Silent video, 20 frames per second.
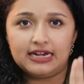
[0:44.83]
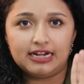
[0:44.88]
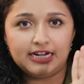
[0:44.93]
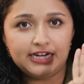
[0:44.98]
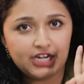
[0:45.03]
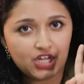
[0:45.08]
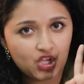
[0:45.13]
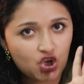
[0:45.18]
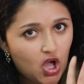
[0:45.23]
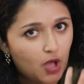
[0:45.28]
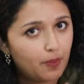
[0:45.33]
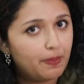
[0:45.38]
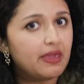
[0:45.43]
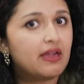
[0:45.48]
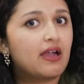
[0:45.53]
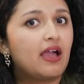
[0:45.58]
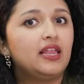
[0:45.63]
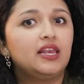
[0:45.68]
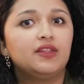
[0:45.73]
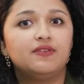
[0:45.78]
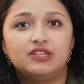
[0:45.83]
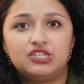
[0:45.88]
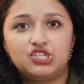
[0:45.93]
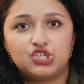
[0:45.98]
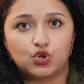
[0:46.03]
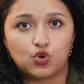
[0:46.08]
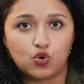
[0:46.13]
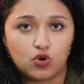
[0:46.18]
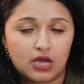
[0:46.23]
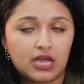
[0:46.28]
ரெண்டு காப்பி கையில்
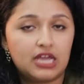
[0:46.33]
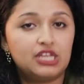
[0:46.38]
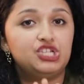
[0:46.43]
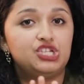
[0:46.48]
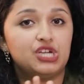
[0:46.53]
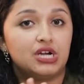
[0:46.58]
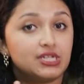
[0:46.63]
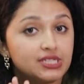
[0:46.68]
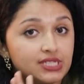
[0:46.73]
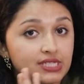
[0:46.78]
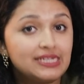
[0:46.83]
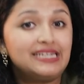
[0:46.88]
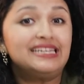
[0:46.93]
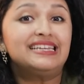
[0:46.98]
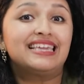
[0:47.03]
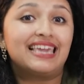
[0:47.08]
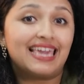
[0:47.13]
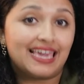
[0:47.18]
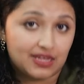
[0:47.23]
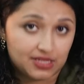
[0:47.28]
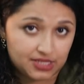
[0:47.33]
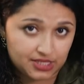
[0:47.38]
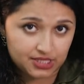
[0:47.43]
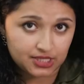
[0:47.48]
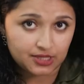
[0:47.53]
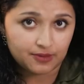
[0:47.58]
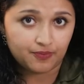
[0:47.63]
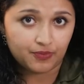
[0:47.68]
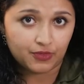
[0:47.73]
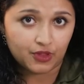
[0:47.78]
வச்சுக்கோங்க ஜஸ்ட் இன் கேஸ்
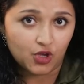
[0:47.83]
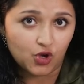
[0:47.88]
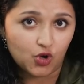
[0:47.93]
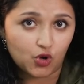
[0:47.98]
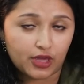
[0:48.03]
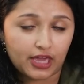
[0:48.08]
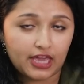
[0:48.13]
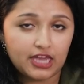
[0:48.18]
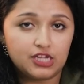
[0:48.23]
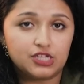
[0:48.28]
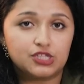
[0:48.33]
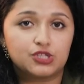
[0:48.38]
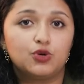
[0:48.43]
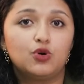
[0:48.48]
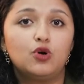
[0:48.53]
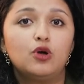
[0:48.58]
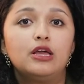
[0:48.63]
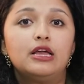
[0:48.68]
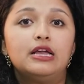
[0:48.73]
ஓகே ஸோ